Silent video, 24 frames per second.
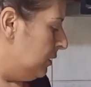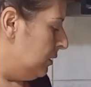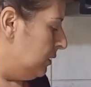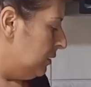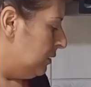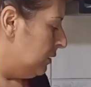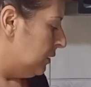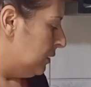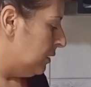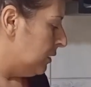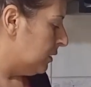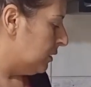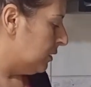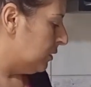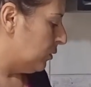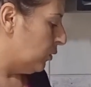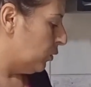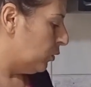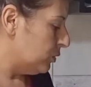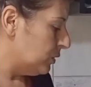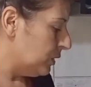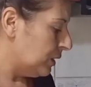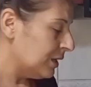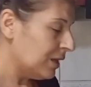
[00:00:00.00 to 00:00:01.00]
E,
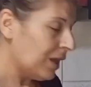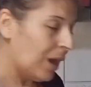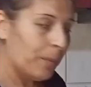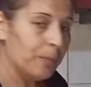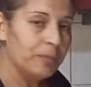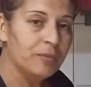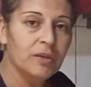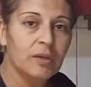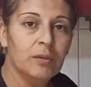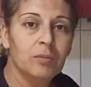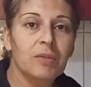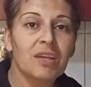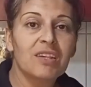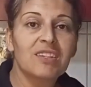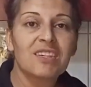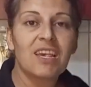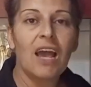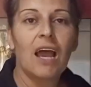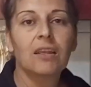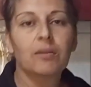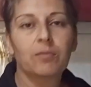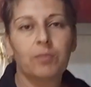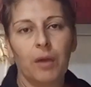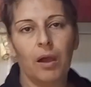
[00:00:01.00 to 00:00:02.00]
onları yaptığımda
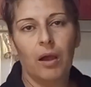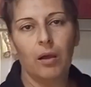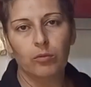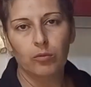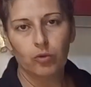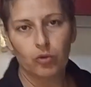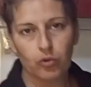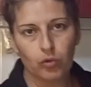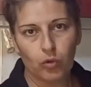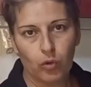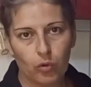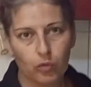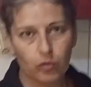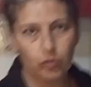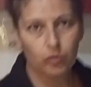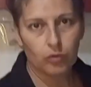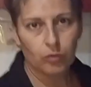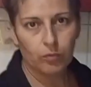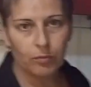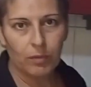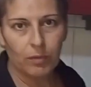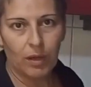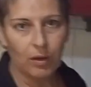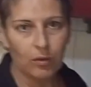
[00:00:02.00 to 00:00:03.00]
sert bir hamur yoğururum
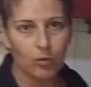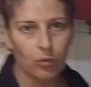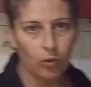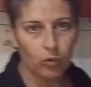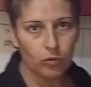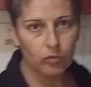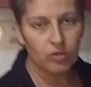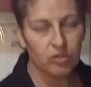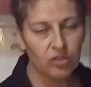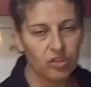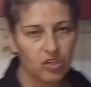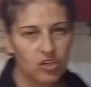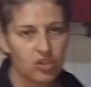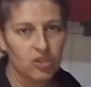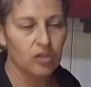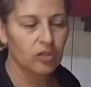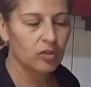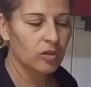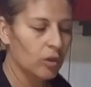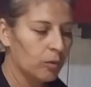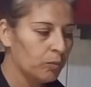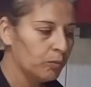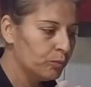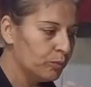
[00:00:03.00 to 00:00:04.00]
ben. Onun
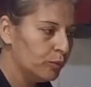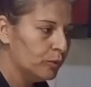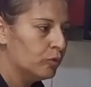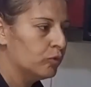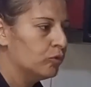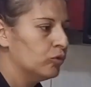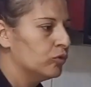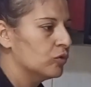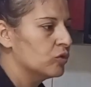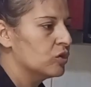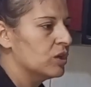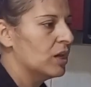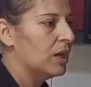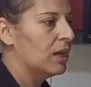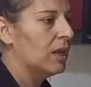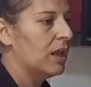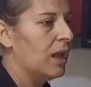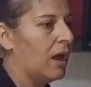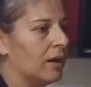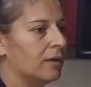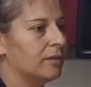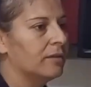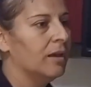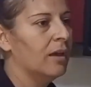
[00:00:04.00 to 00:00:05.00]
dışında bu tür
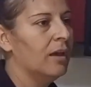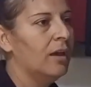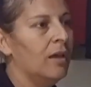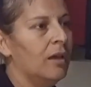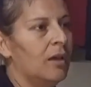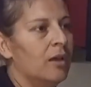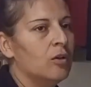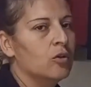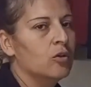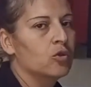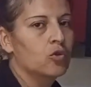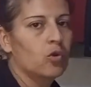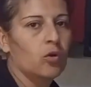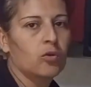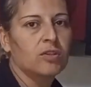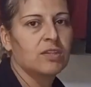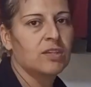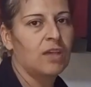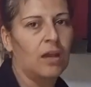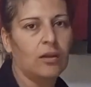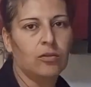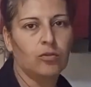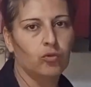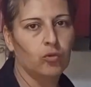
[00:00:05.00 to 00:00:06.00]
şeylerde çok
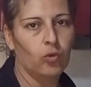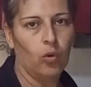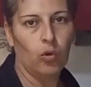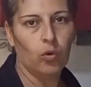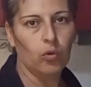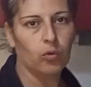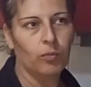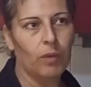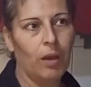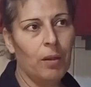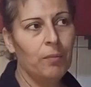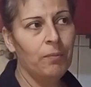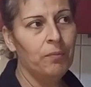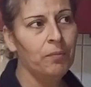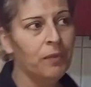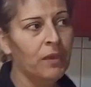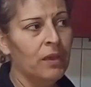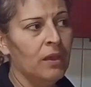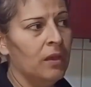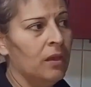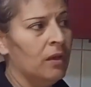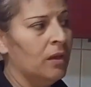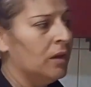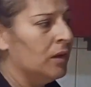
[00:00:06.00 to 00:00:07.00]
sert yoğurmam.
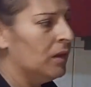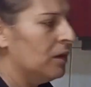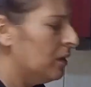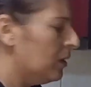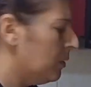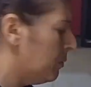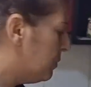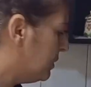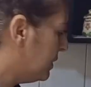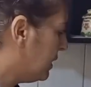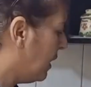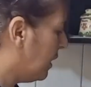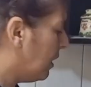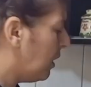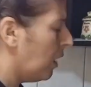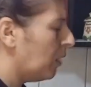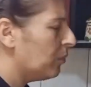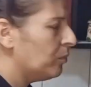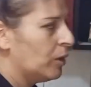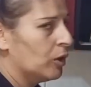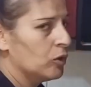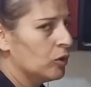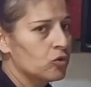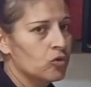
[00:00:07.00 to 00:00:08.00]
E, bir de
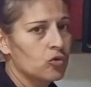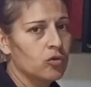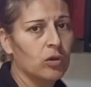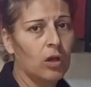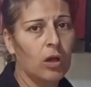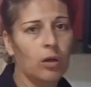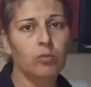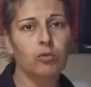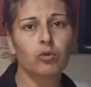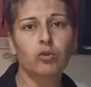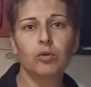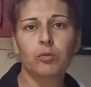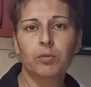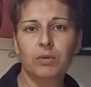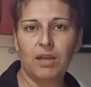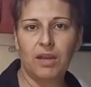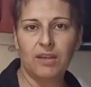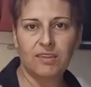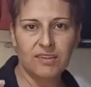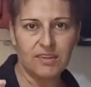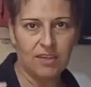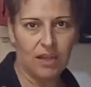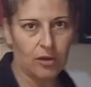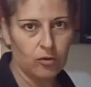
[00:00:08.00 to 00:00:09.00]
lahmacun hamurunu biraz
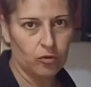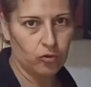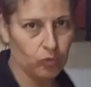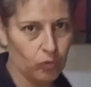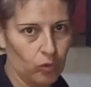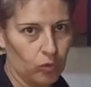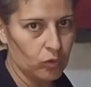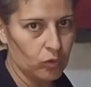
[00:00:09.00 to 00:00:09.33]
sert yoğururum